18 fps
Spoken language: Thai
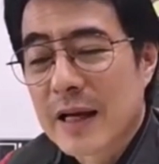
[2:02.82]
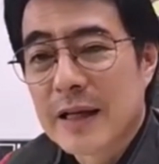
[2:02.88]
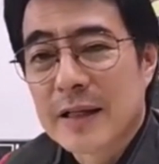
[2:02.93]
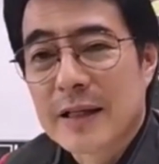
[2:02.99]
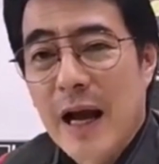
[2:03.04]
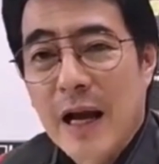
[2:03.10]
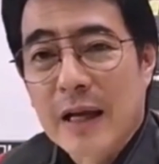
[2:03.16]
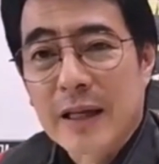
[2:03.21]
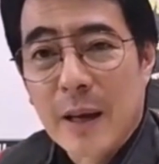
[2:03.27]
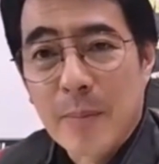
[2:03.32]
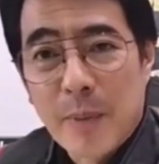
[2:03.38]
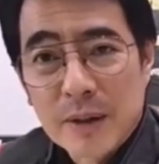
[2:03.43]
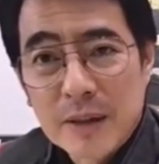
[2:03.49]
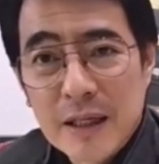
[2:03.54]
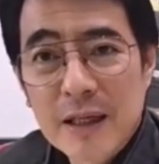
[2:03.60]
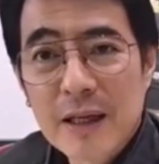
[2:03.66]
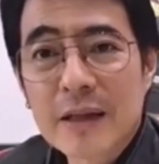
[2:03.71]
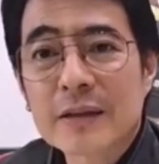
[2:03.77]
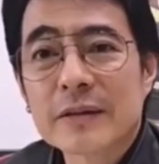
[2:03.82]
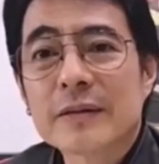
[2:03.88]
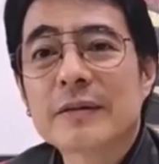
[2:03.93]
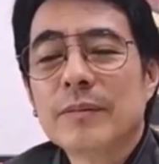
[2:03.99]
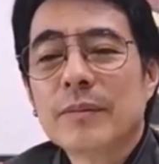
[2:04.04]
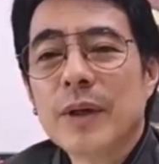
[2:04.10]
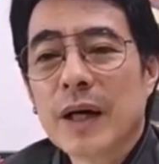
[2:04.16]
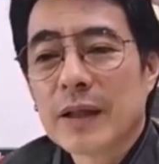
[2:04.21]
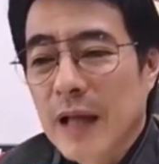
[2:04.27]
ตินี่กะเก็บปาร์ตี้ลิสต์
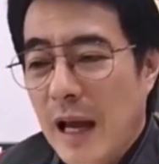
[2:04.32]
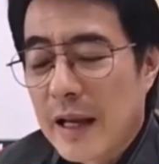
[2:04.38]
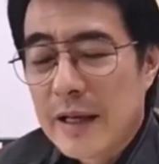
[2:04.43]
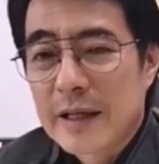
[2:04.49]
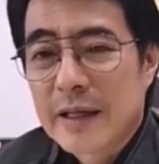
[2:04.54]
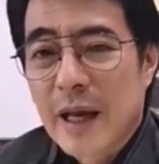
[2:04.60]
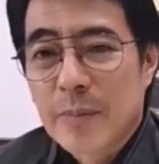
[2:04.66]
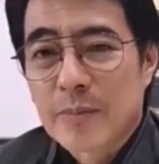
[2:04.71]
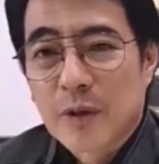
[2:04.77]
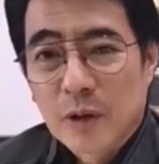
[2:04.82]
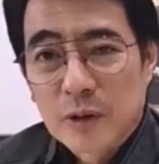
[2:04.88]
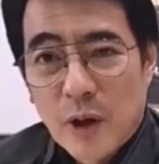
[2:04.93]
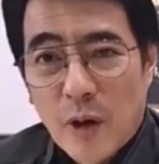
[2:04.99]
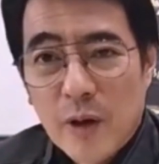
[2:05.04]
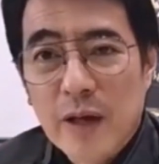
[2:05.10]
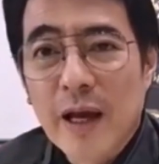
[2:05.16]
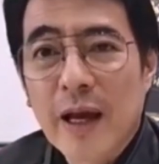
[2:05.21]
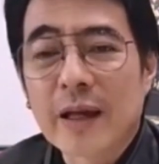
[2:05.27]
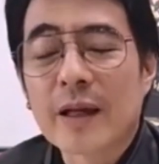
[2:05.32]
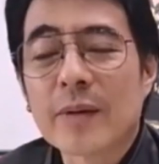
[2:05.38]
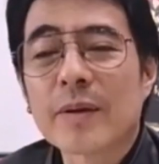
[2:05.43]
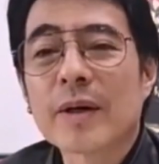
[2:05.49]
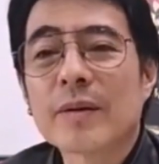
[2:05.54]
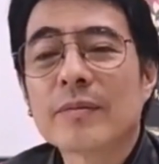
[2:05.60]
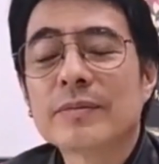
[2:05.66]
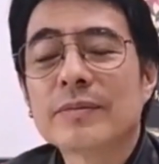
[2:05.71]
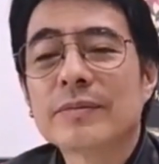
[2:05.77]
เพื่อไทยนี่เก็บสสเขตนะ
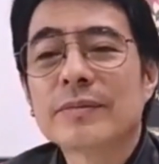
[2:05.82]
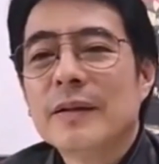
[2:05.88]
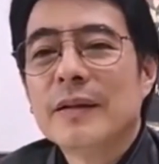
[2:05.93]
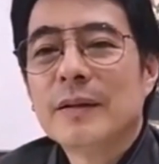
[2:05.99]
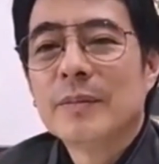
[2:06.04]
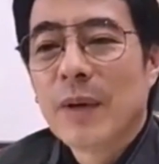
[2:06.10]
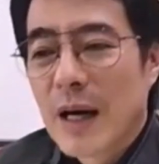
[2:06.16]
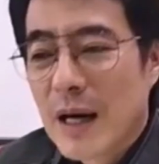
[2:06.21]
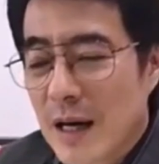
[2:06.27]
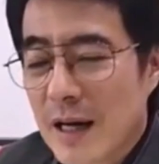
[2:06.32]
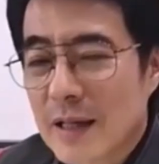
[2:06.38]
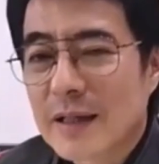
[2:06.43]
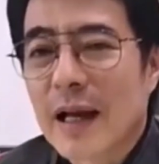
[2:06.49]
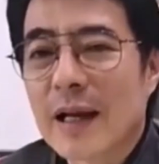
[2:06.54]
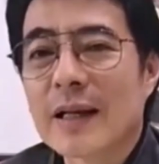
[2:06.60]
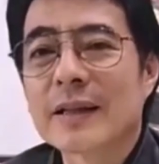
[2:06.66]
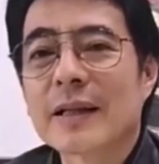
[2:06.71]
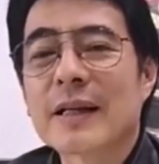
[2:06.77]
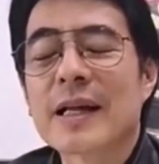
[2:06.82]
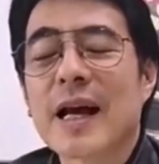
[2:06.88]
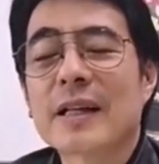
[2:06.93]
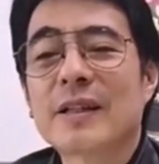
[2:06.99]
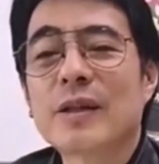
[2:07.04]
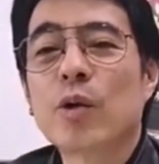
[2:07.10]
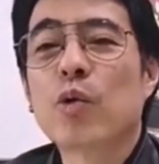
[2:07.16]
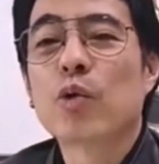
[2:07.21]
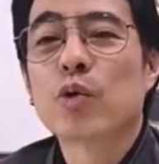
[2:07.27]
ครับแต่เออไทยรักษาชาติ
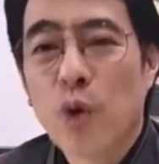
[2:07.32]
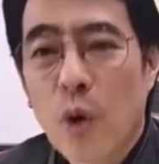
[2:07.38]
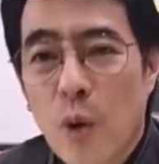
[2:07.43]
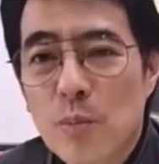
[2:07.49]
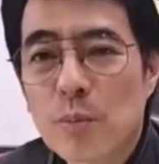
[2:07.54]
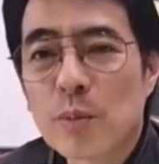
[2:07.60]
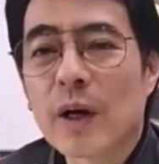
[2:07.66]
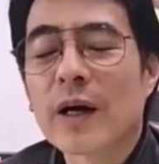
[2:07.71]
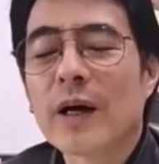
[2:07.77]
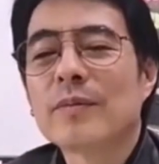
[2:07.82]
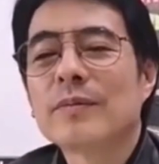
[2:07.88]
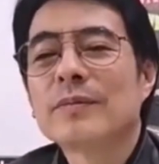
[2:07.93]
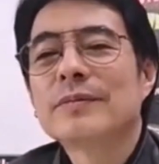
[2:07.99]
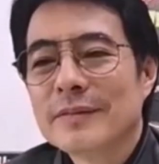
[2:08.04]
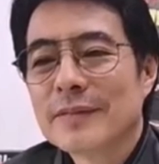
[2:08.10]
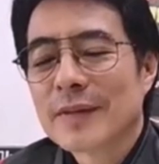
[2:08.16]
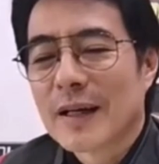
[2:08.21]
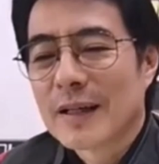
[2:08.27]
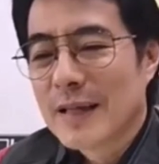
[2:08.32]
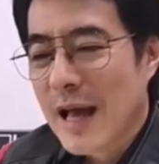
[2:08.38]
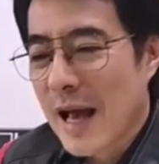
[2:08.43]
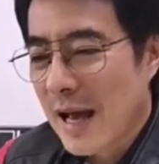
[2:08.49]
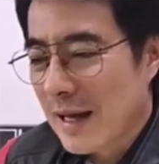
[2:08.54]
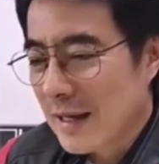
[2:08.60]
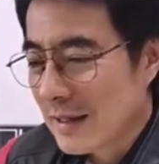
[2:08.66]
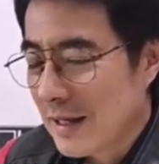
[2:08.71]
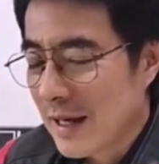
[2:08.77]
ถูกยุบนะครับคะแนน
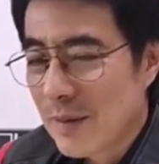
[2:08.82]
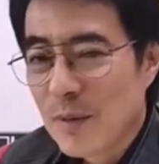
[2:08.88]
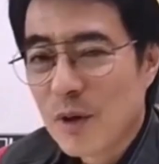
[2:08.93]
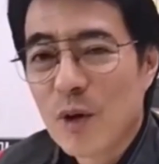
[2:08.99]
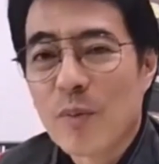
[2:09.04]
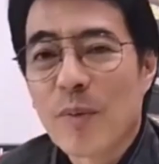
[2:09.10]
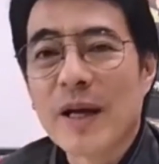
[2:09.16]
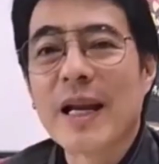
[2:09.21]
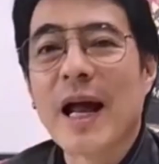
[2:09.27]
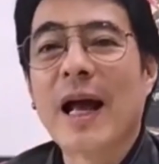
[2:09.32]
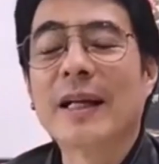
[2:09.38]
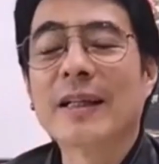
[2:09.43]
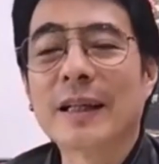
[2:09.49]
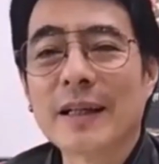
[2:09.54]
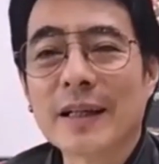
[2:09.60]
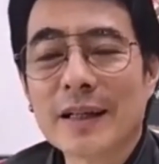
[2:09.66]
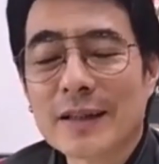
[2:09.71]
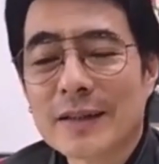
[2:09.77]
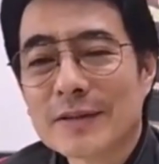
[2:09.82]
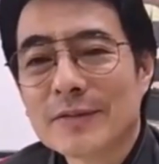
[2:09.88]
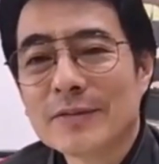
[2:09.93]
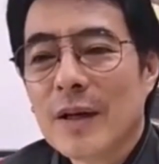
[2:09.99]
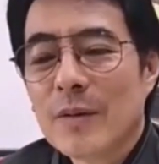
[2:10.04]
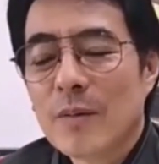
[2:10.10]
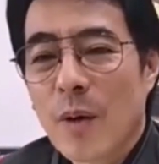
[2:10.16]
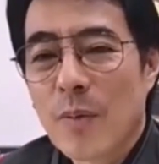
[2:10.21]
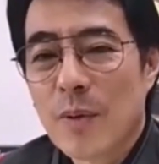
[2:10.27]
ก็เลยไม่รู้ไปไหนตอนนี้
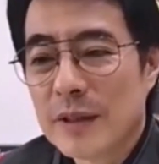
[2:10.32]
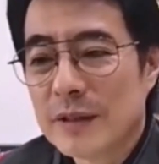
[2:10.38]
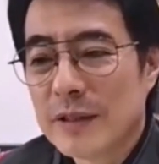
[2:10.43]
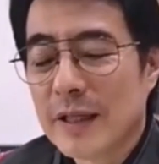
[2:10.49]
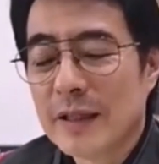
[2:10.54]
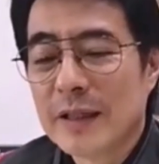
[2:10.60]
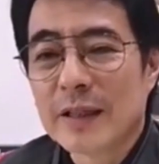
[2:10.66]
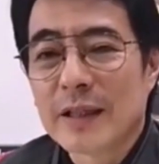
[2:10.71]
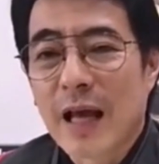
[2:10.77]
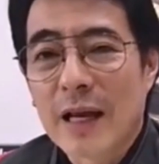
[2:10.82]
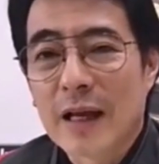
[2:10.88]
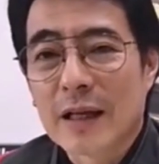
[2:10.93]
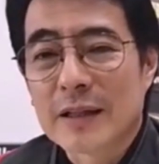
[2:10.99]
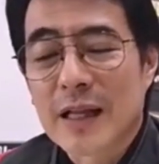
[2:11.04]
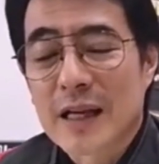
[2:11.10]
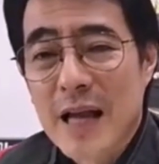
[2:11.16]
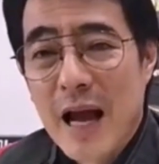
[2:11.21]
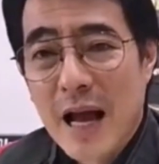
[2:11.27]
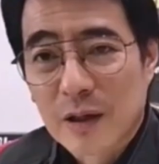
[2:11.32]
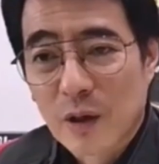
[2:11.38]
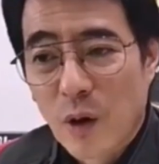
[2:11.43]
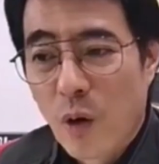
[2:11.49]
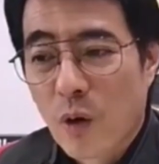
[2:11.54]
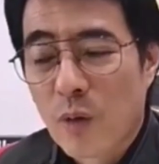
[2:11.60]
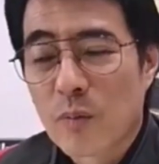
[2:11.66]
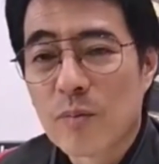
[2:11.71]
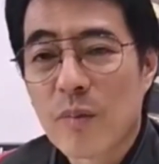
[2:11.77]
เพราะพื้นที่ที่ไทยรักษาชาติล
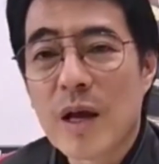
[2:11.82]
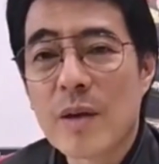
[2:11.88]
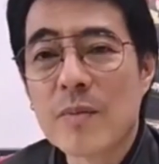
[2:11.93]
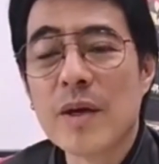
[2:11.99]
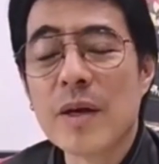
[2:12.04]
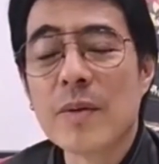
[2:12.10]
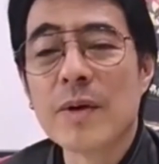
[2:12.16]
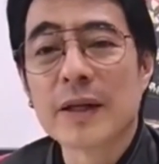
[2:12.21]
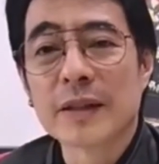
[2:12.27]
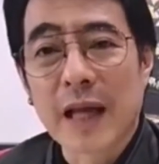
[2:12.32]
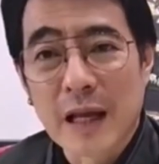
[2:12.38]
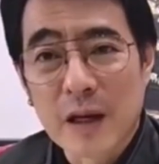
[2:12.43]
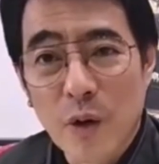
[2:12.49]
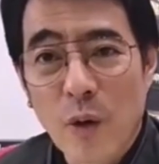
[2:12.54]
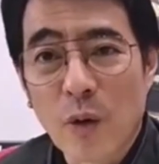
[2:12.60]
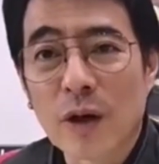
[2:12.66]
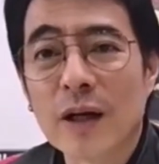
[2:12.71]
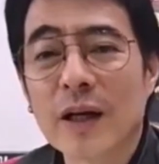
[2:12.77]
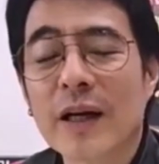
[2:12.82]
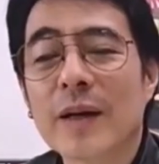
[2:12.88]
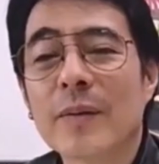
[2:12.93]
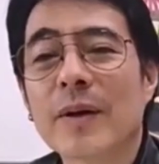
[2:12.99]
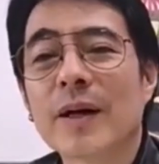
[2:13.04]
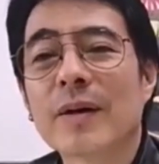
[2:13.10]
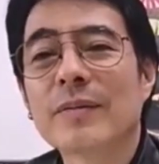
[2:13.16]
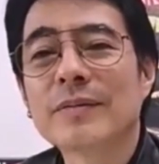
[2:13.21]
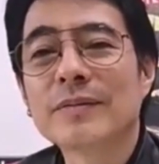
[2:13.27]
งไม่มีเพื่อไทยลงเลย
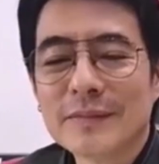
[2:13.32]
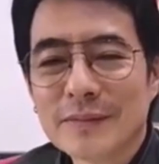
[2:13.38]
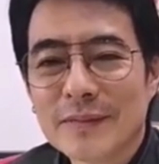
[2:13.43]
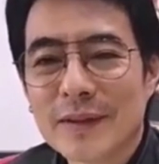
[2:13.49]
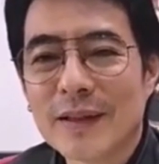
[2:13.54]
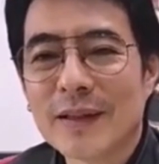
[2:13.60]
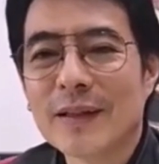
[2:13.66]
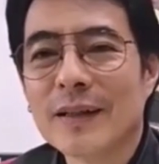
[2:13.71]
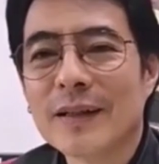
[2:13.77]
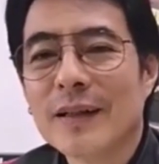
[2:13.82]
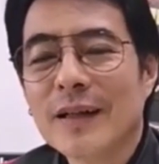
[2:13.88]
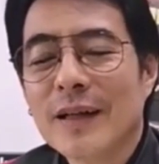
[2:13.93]
นะครับเออ